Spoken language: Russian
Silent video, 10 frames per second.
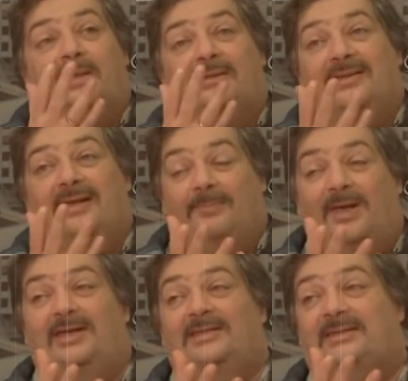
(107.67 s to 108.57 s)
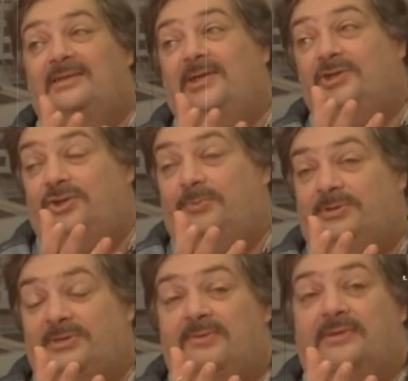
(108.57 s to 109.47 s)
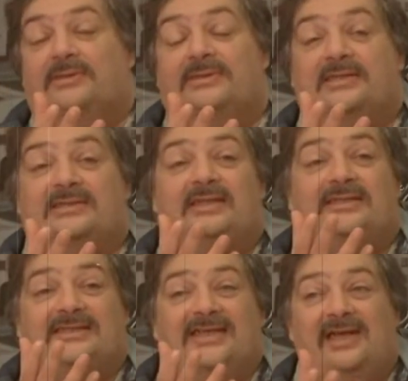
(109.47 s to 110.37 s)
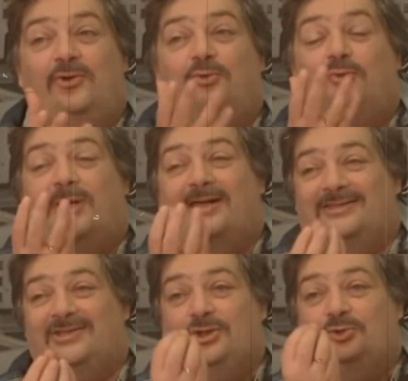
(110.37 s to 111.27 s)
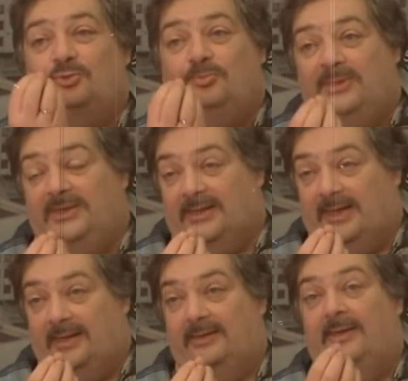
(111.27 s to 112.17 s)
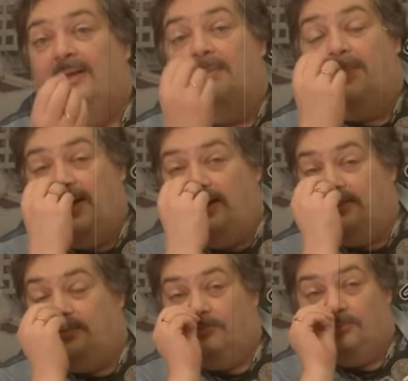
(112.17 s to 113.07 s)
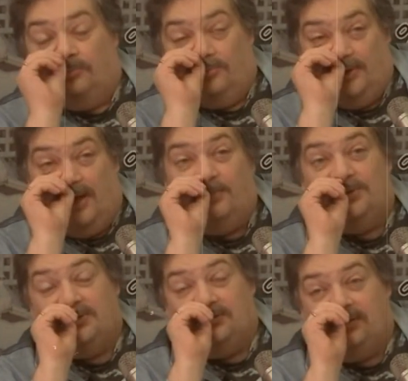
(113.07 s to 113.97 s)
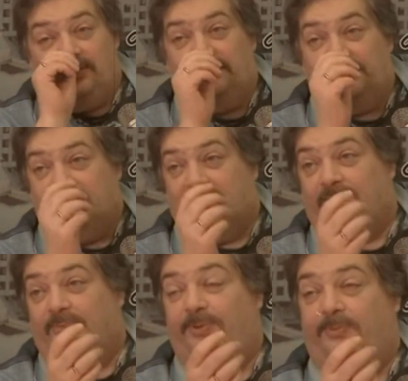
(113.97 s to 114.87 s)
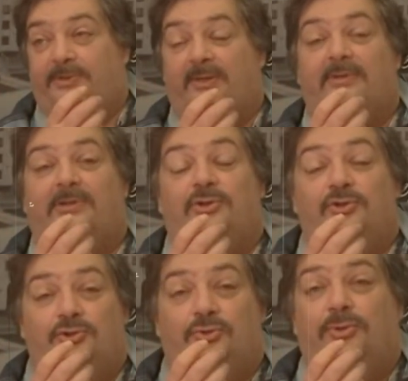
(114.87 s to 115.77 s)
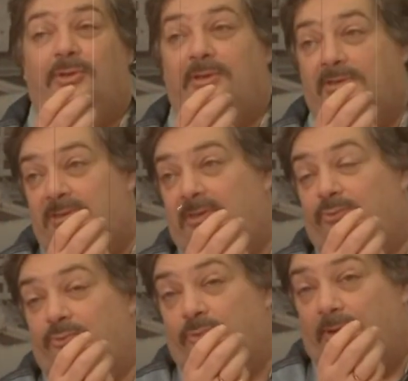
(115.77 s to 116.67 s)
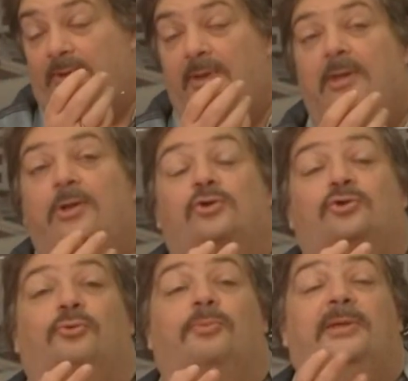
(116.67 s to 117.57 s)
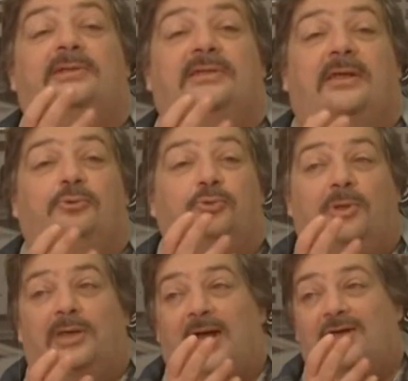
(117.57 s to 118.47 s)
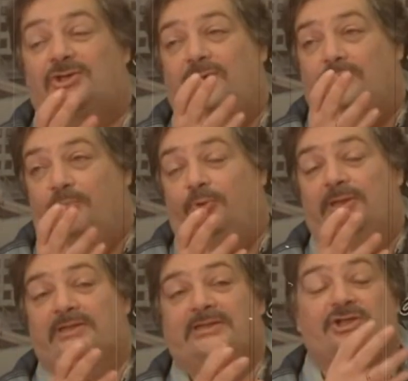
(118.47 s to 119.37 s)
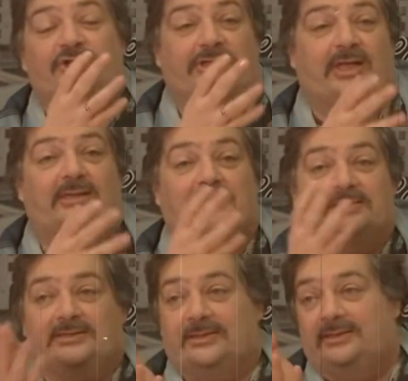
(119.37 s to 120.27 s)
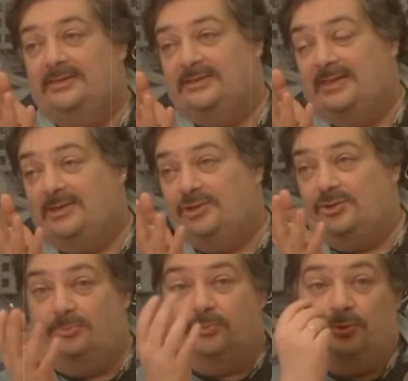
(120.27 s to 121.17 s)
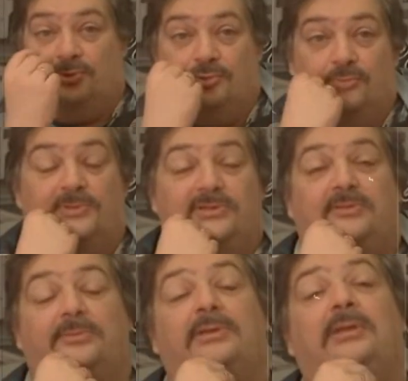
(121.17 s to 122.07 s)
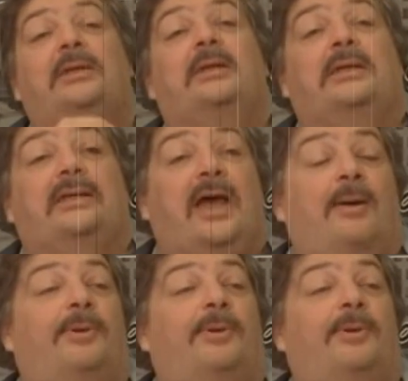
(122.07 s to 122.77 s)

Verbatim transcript: нормальная задача образования – создать цельную картину мира. Поэтому я бы синхронизировал преподавание истории и литературы, чтобы литература каждой эпохи сочеталась с историческими ее особенностями. Я